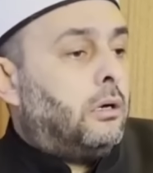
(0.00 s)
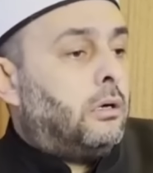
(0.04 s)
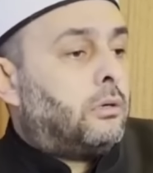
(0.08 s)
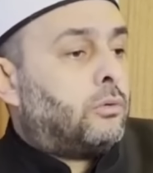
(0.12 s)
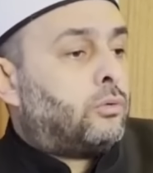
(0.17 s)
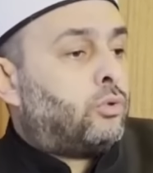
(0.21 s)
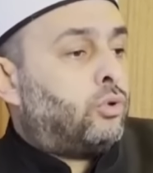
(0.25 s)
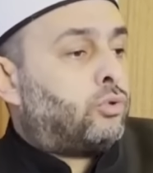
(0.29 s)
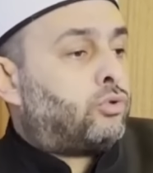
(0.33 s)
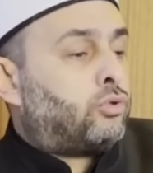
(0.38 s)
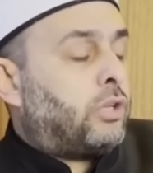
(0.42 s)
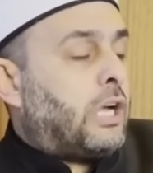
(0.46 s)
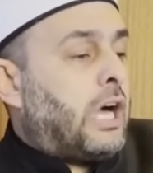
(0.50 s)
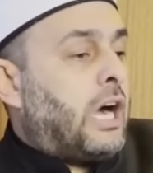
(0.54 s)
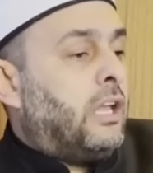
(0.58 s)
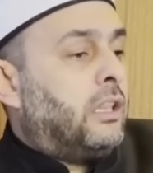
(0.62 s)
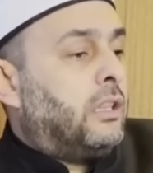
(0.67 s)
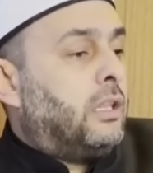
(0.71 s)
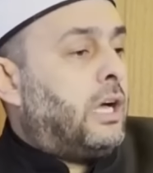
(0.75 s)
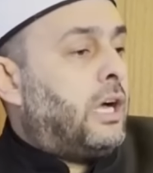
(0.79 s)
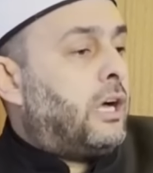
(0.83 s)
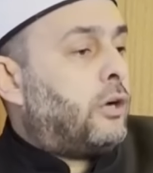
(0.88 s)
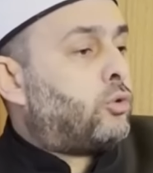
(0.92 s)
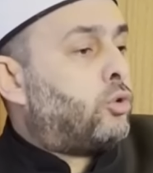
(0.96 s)
Kutsal
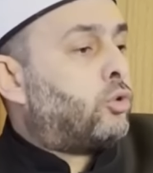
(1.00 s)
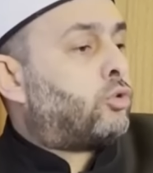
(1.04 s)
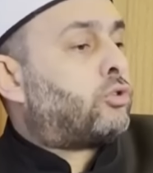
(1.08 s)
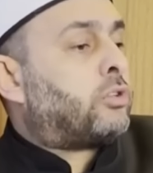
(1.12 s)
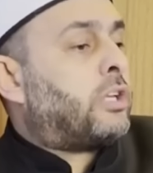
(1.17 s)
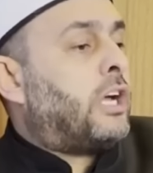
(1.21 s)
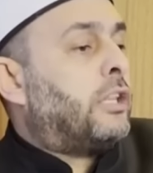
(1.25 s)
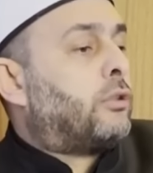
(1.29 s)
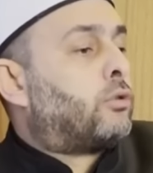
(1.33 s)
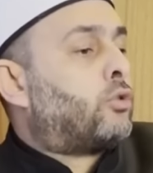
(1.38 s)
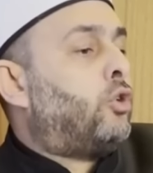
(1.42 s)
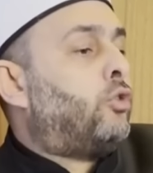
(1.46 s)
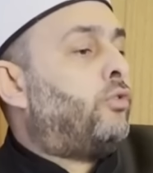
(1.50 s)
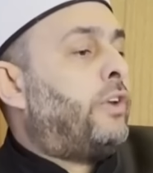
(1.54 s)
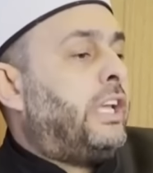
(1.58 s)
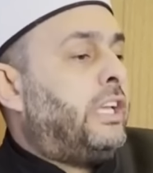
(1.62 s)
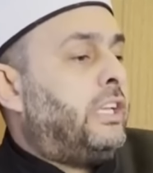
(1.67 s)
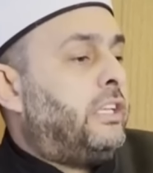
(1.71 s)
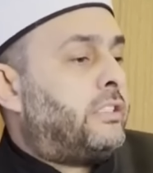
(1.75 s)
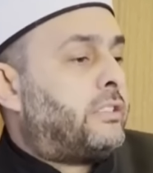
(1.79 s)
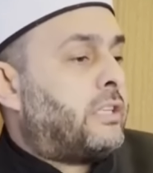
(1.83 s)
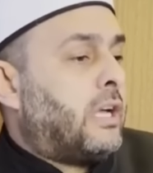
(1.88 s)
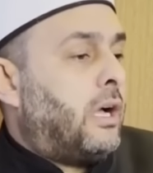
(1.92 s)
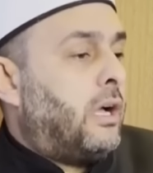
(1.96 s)
Allah, kutsal ruh ve
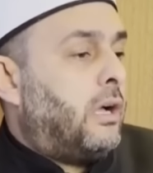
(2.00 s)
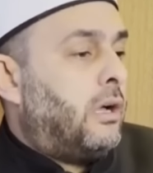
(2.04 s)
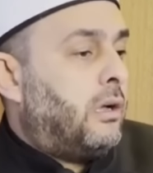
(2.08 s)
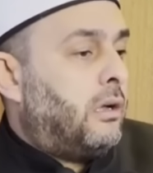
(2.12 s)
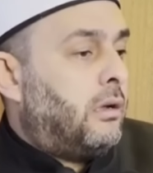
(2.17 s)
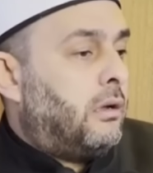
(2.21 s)
İsa.